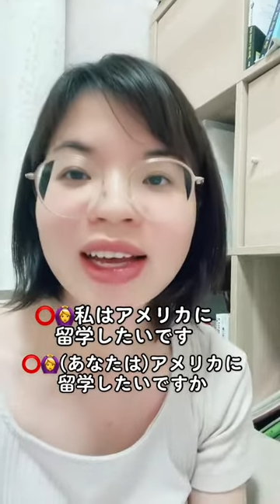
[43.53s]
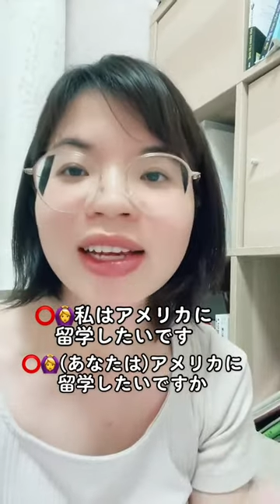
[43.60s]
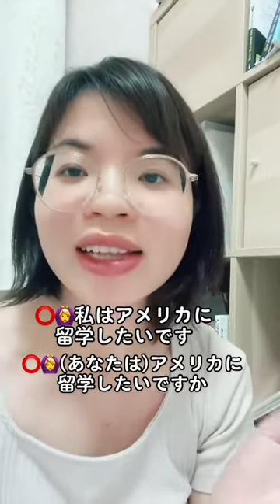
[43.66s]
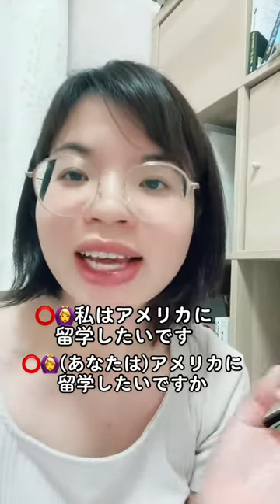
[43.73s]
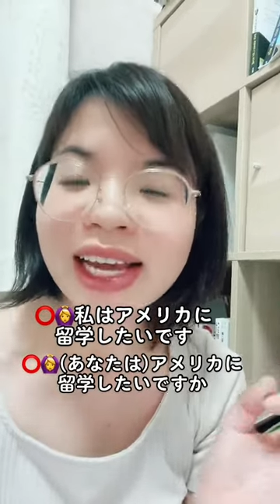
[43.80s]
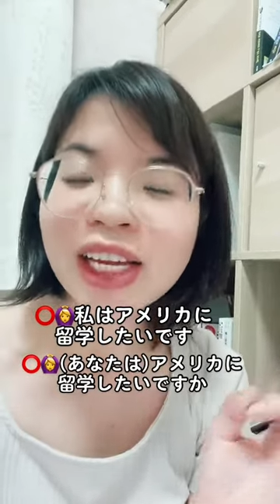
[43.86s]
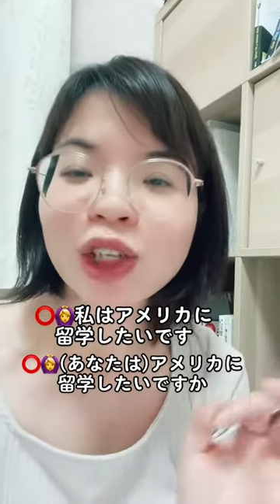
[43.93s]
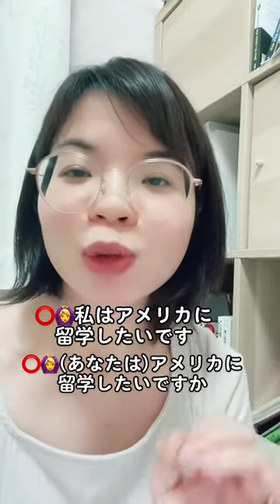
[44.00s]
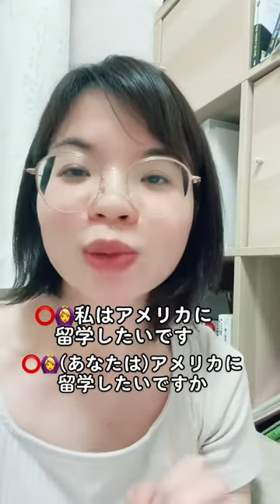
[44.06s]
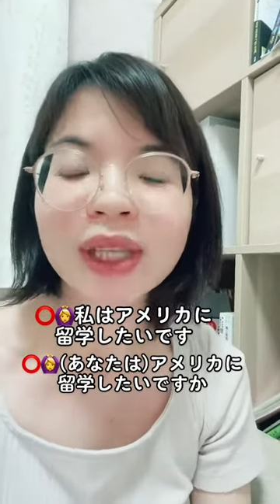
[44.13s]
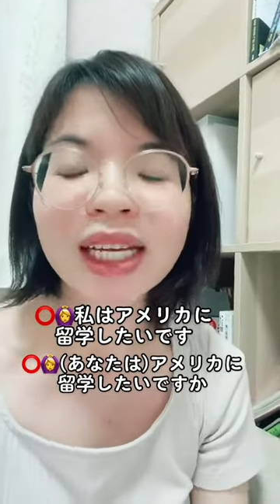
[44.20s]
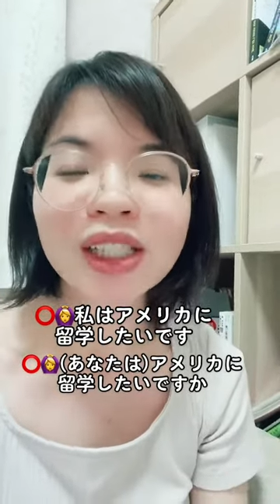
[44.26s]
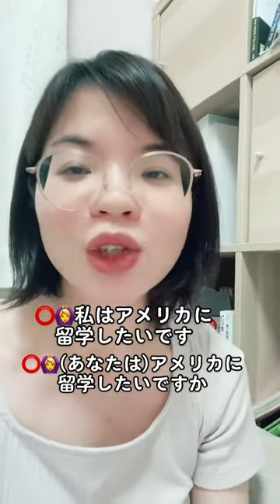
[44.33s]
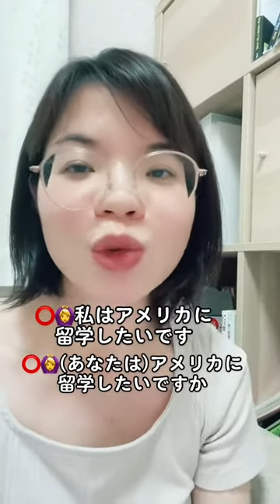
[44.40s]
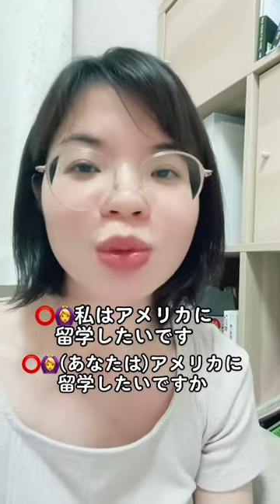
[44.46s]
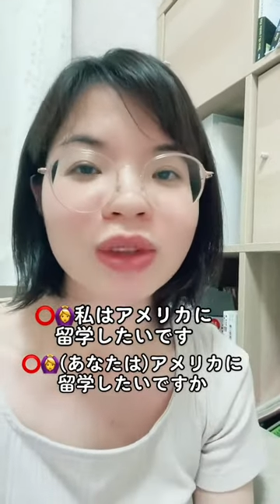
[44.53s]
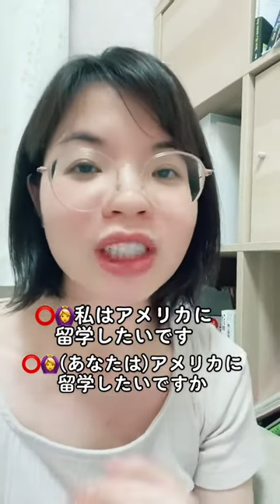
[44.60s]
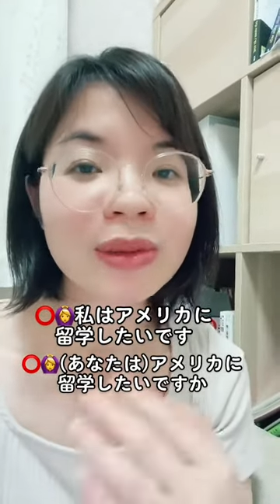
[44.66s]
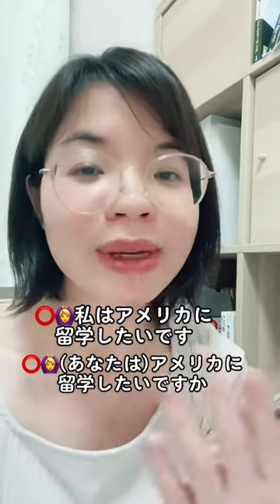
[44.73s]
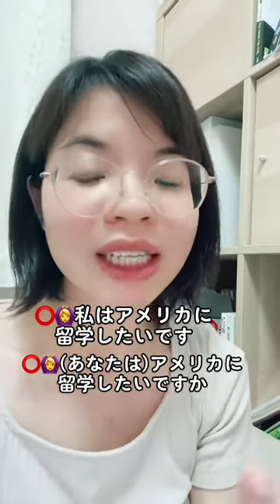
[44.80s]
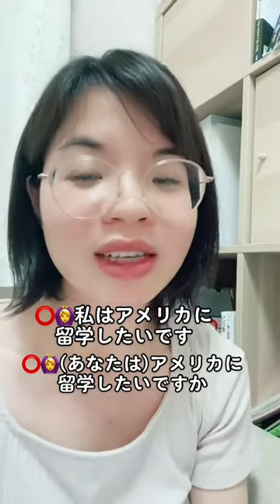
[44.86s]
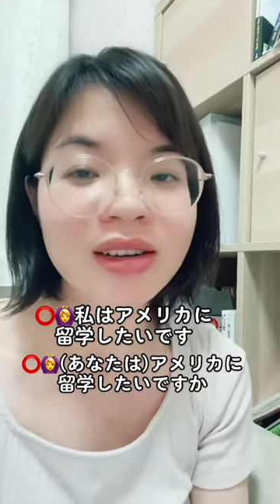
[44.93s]
Thì chúng ta dùng như
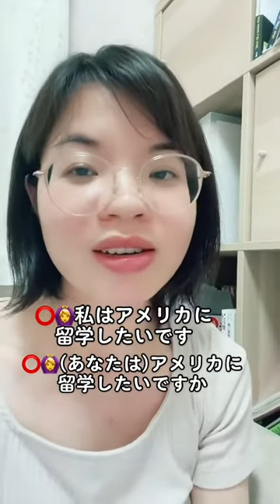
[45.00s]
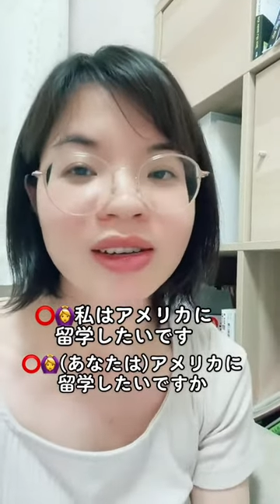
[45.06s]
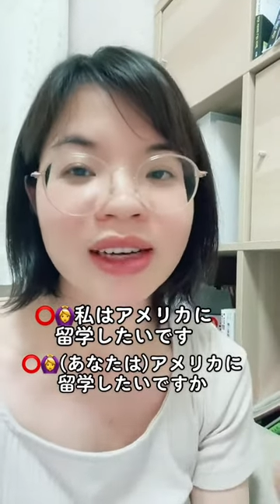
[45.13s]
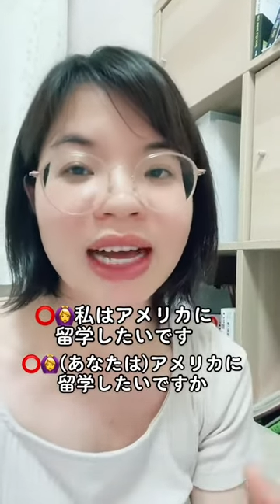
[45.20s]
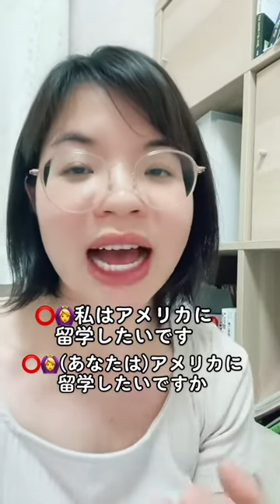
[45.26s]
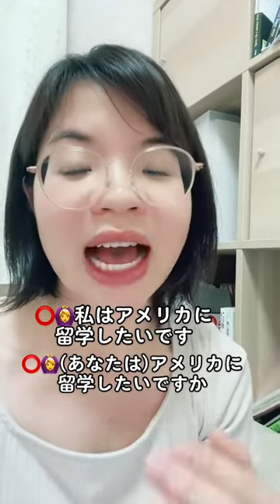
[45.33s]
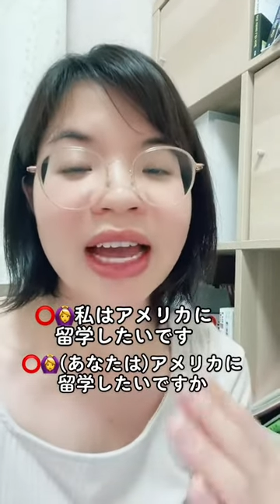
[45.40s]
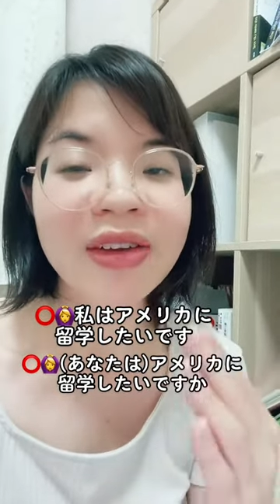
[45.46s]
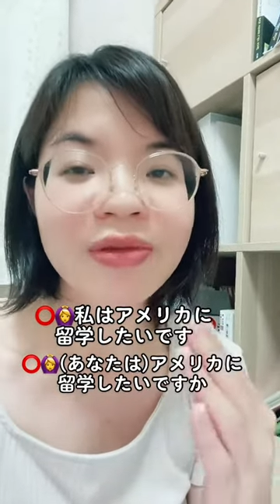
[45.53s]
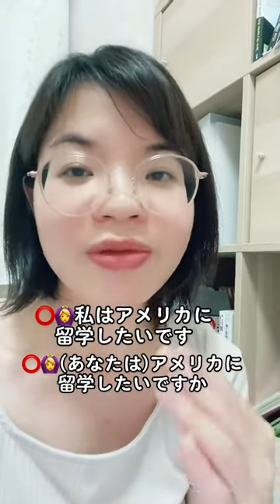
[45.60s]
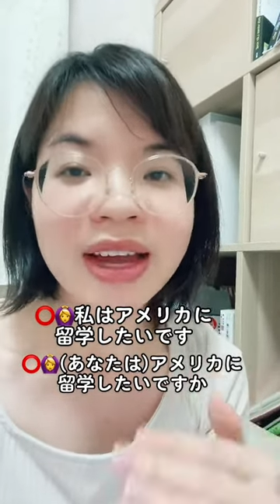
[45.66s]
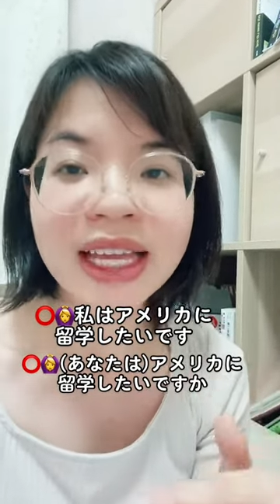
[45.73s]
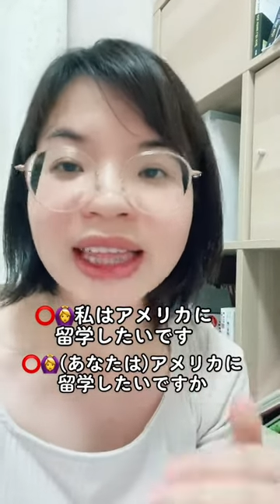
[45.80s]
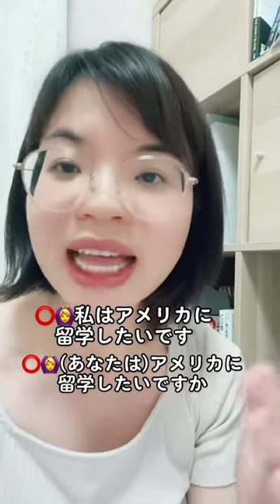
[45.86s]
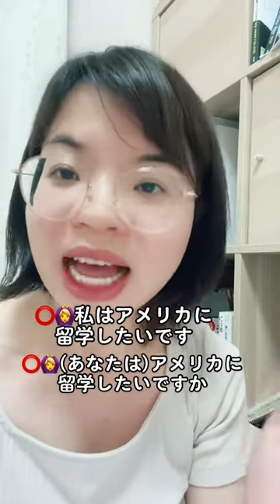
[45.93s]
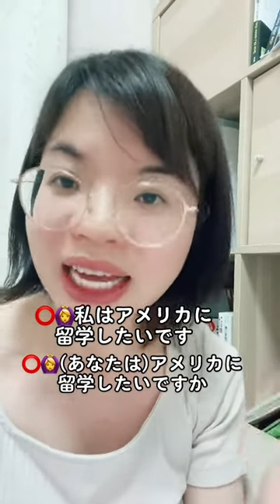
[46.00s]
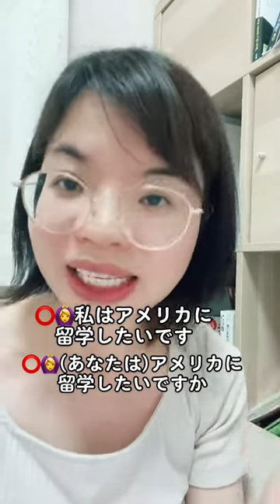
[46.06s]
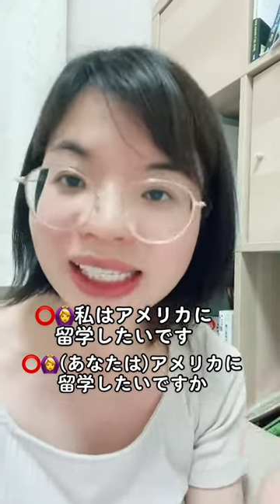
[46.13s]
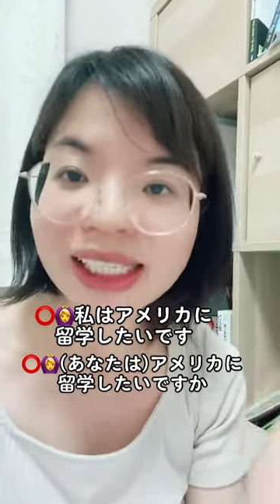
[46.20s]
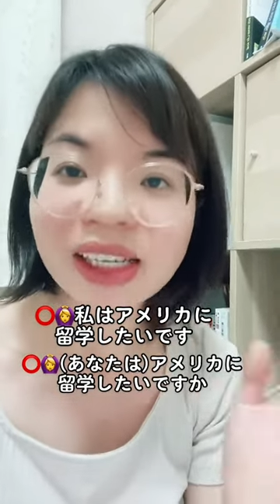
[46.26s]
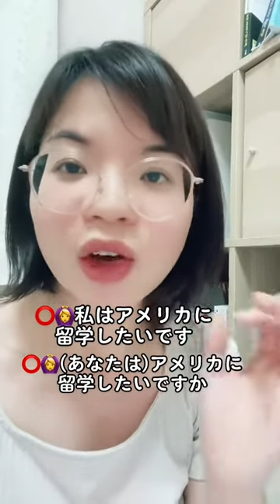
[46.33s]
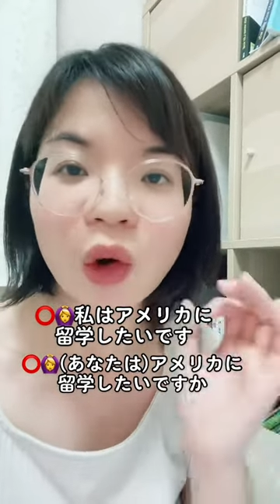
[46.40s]
bình thường cái v
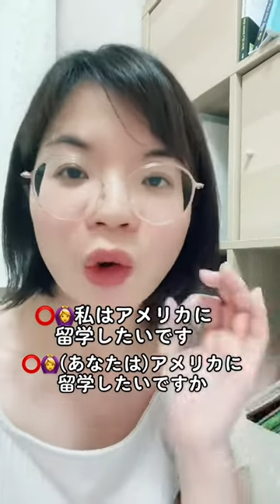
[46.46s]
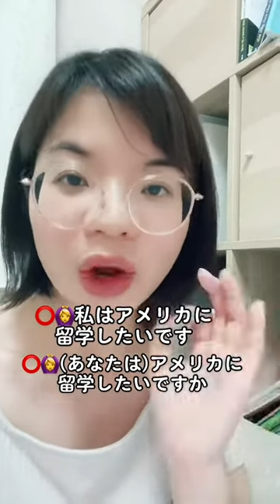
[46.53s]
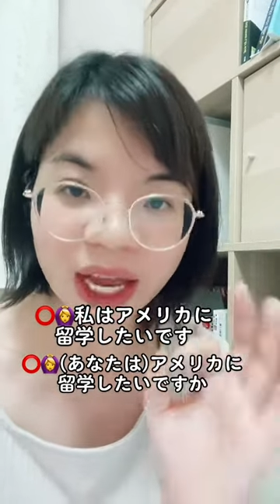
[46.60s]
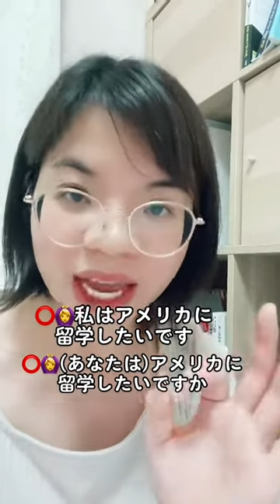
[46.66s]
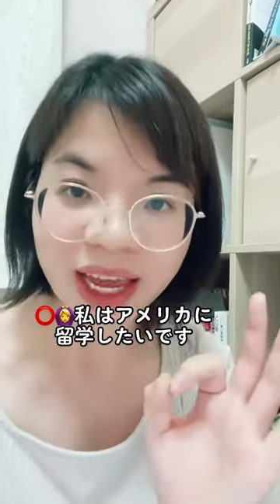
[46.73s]
vetai ok